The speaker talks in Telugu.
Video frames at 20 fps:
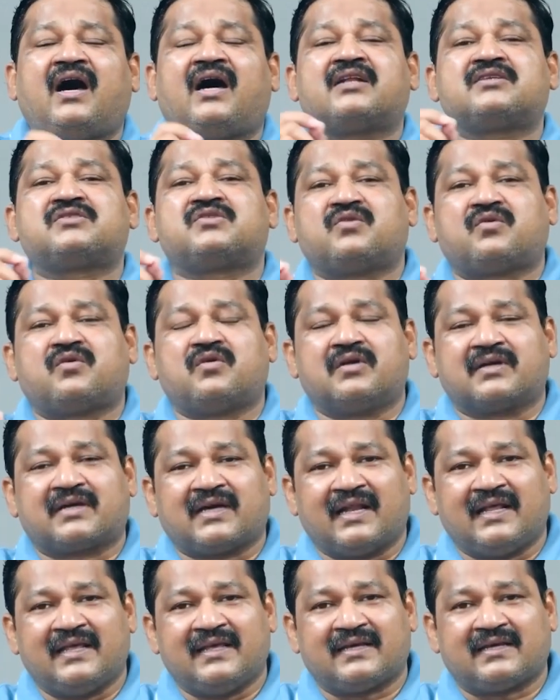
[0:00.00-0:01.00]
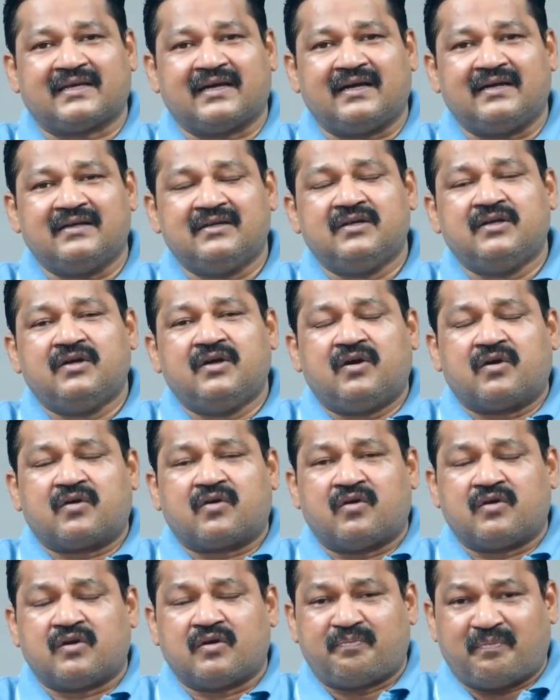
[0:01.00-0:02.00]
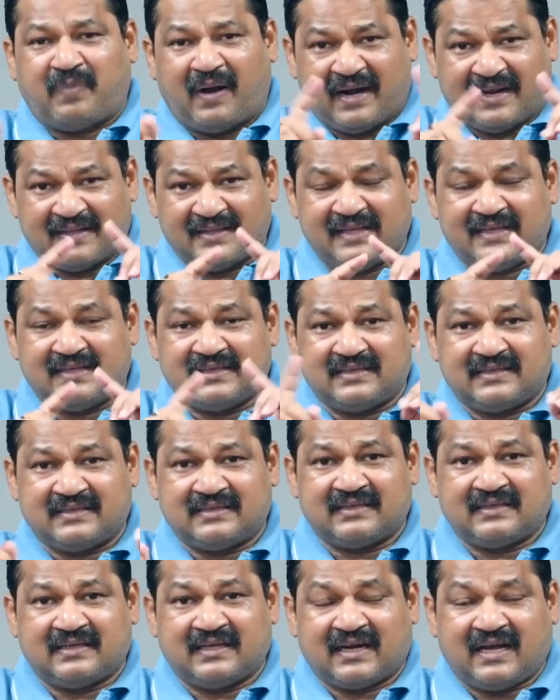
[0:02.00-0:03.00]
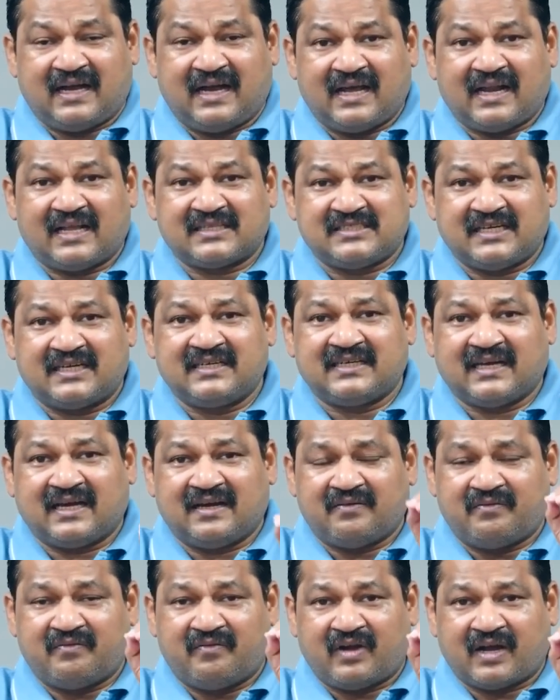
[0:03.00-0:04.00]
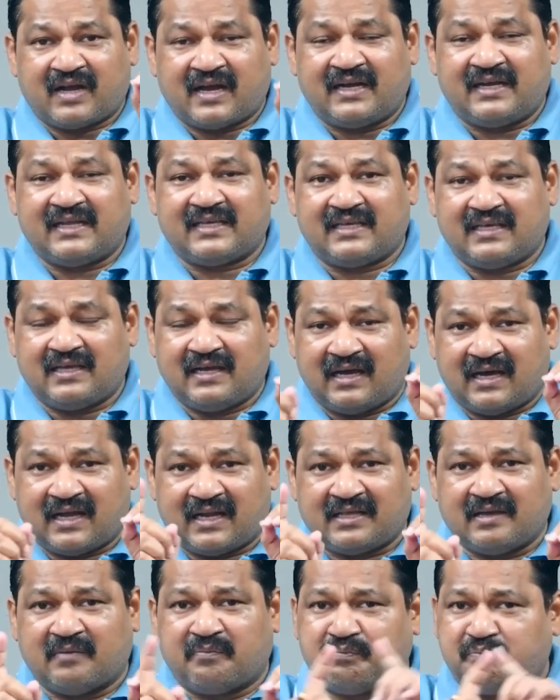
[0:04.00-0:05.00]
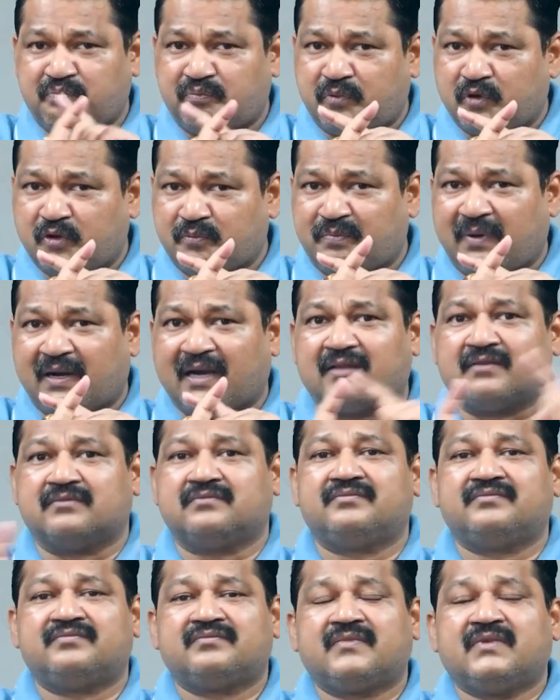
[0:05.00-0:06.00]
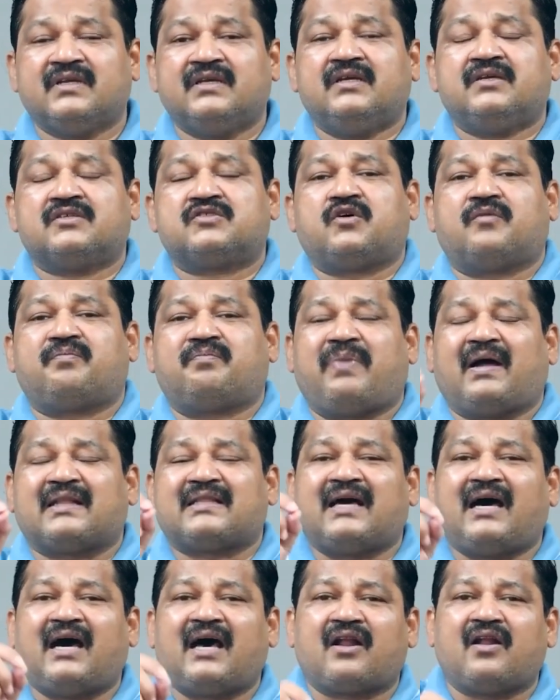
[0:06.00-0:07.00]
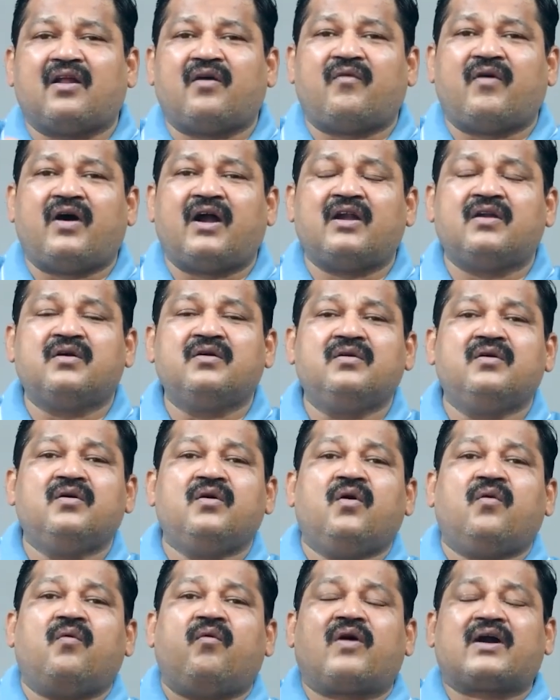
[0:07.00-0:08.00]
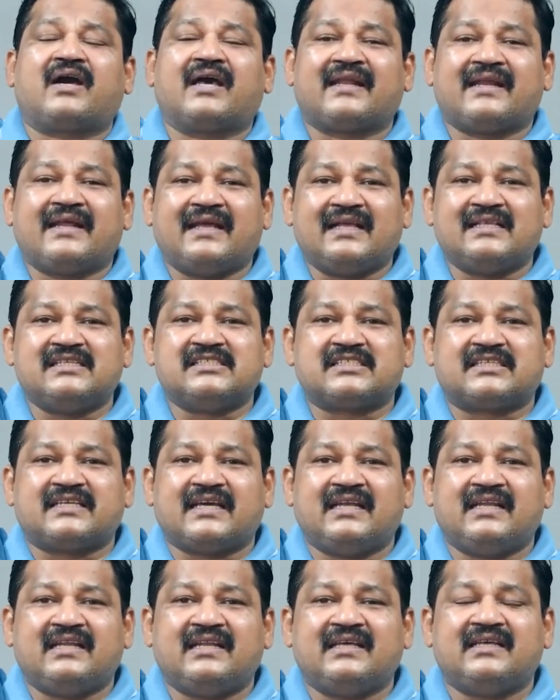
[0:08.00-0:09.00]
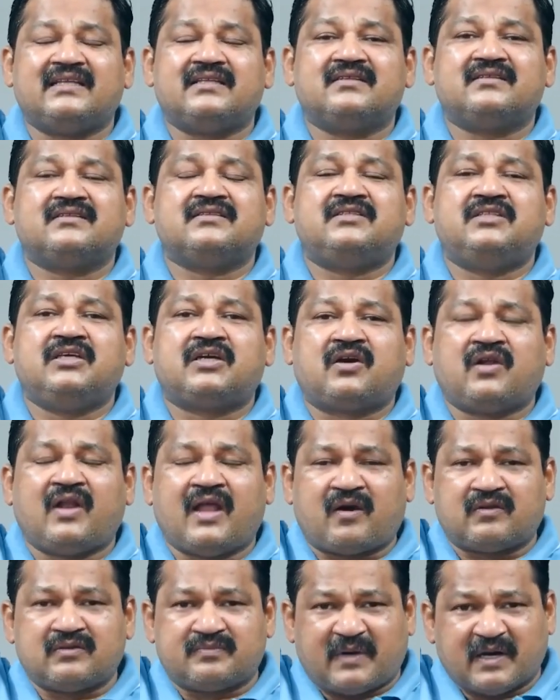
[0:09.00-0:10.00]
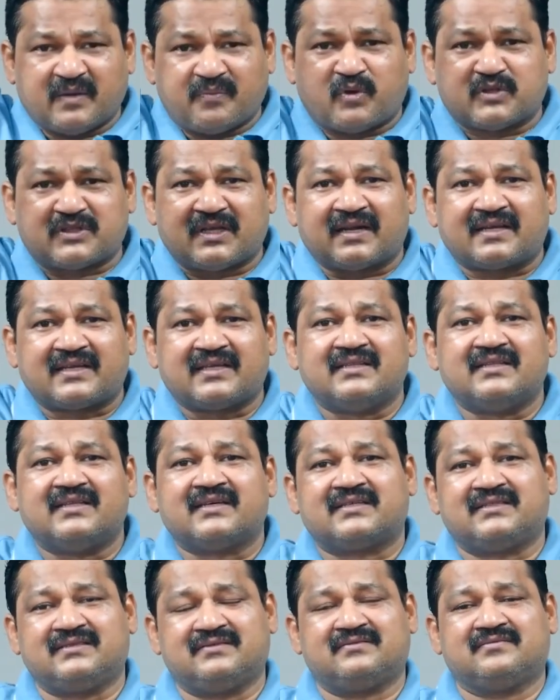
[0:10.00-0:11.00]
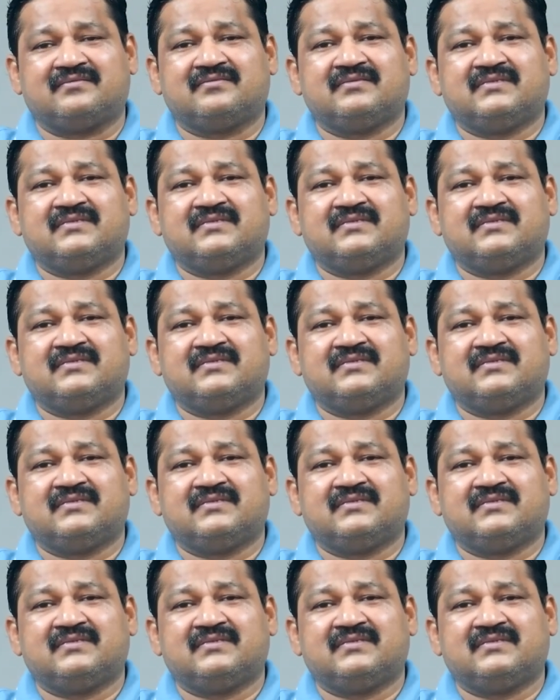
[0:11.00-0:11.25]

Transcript: ఆరు శుక్రుడి కలయిక రెండు పడని గ్రహాల జంట ఒకటికి ఆరుకి ఎప్పుడు పడదు సో పదహారులో వాళ్ళు ఒక రేంజ్కి వెళ్ళి దిక్కు లేకుండా పడిపోతారు కిందకి